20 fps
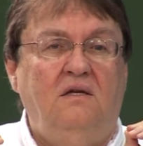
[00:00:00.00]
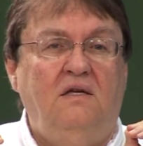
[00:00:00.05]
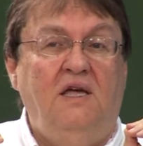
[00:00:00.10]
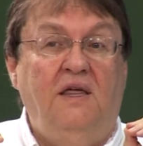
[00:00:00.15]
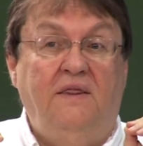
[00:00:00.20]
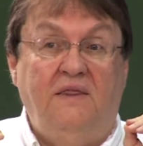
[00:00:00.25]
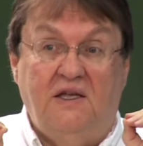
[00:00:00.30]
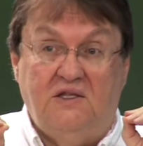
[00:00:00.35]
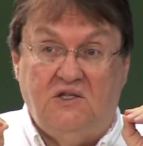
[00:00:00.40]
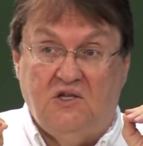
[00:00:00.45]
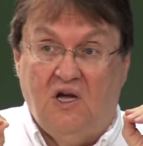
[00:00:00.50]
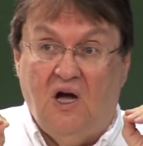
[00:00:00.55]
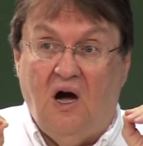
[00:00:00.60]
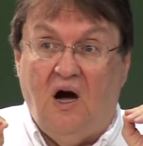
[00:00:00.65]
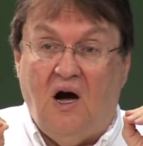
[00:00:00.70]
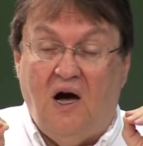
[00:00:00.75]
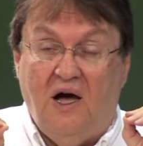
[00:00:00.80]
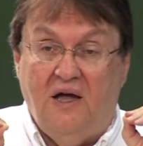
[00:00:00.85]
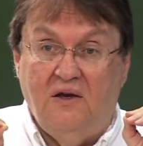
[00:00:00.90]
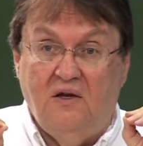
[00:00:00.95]
Мы
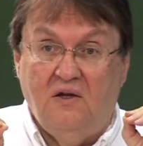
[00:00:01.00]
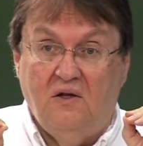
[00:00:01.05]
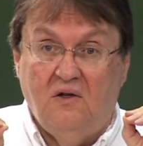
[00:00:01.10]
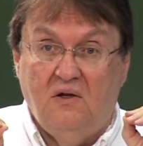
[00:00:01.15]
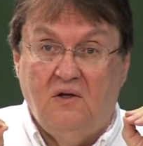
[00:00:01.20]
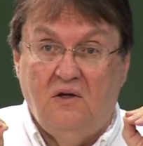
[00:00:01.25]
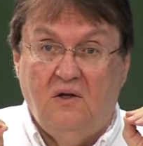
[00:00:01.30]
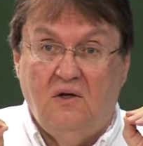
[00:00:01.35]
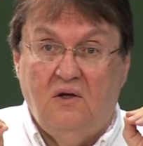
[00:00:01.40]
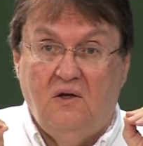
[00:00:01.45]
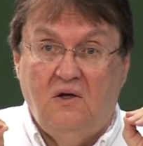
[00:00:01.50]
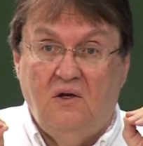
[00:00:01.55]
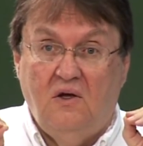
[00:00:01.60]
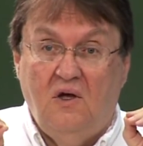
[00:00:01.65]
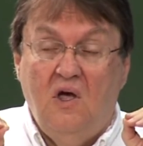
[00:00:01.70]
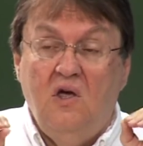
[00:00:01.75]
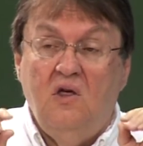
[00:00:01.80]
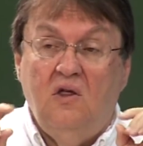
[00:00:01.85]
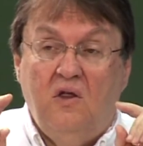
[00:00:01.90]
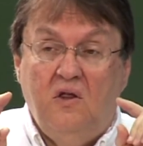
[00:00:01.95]
понимаем,
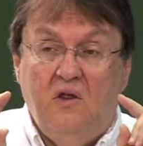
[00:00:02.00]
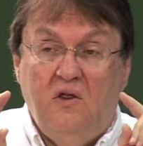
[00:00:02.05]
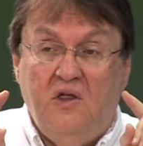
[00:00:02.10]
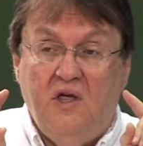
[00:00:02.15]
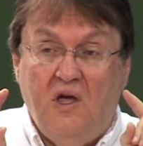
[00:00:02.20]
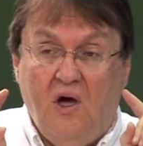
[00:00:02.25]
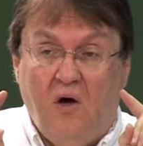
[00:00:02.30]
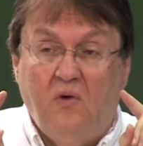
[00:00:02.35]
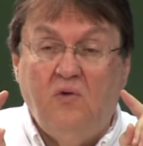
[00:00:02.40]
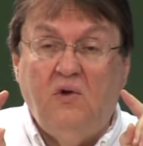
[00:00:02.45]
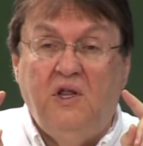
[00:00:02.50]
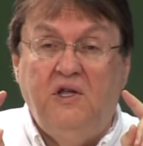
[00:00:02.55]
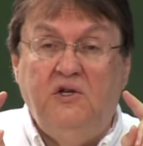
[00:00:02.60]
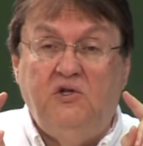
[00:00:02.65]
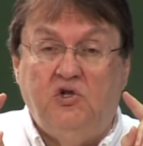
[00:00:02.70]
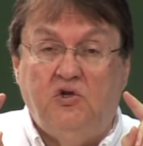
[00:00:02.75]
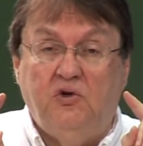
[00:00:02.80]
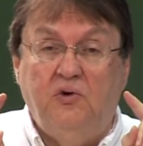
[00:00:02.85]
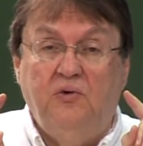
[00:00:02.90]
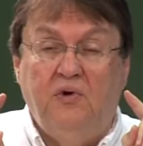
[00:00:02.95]
что есть лишь
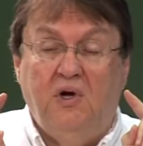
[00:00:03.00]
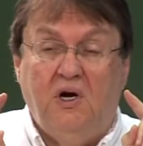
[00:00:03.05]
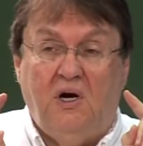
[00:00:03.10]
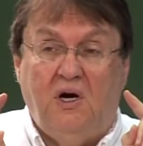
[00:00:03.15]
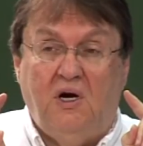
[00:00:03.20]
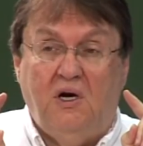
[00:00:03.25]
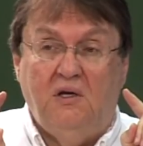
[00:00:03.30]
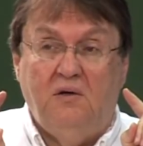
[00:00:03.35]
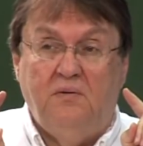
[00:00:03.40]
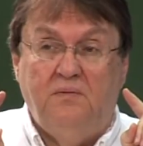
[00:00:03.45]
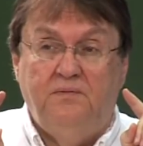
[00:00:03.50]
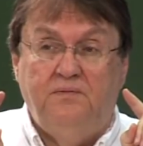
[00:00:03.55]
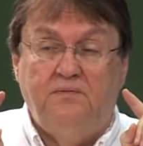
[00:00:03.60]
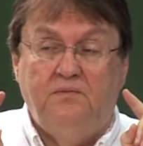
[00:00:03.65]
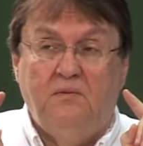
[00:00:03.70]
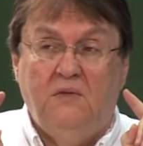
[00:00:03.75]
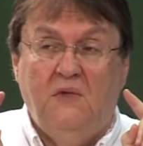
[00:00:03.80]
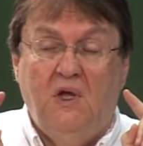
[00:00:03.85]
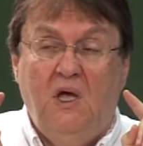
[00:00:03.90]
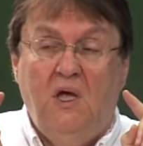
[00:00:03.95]
один
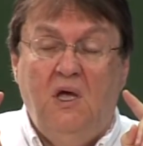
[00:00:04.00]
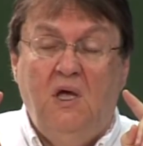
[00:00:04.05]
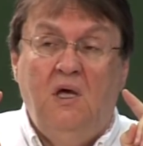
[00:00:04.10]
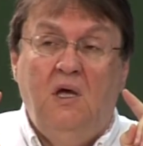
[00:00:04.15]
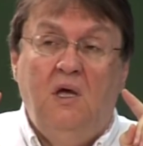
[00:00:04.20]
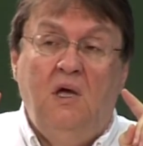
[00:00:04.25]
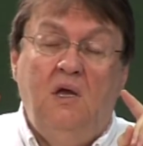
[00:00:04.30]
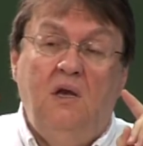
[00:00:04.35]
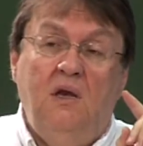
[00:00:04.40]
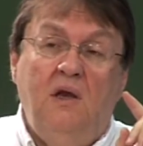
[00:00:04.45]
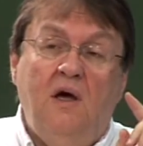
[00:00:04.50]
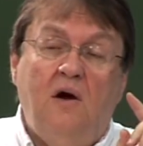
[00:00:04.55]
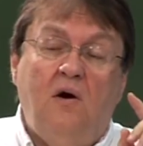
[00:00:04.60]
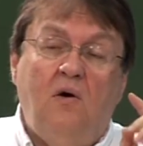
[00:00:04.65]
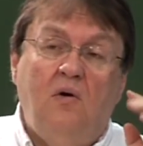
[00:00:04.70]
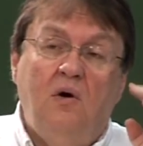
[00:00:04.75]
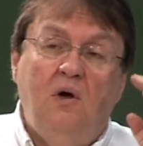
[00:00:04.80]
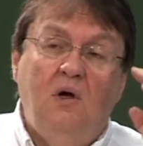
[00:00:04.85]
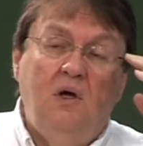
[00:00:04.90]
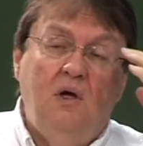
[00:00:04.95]
Бог, единый
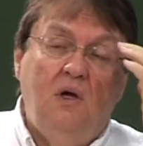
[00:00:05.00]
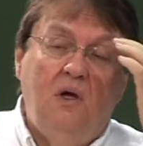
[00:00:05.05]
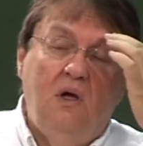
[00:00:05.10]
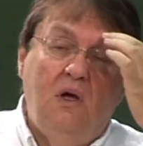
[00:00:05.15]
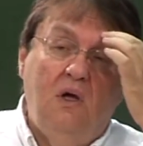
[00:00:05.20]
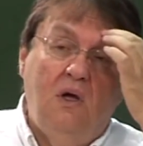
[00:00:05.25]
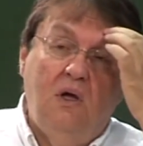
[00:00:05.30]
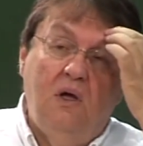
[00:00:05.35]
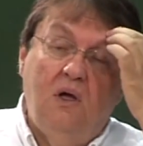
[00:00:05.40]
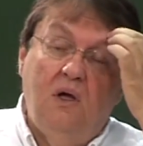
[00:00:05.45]
истинный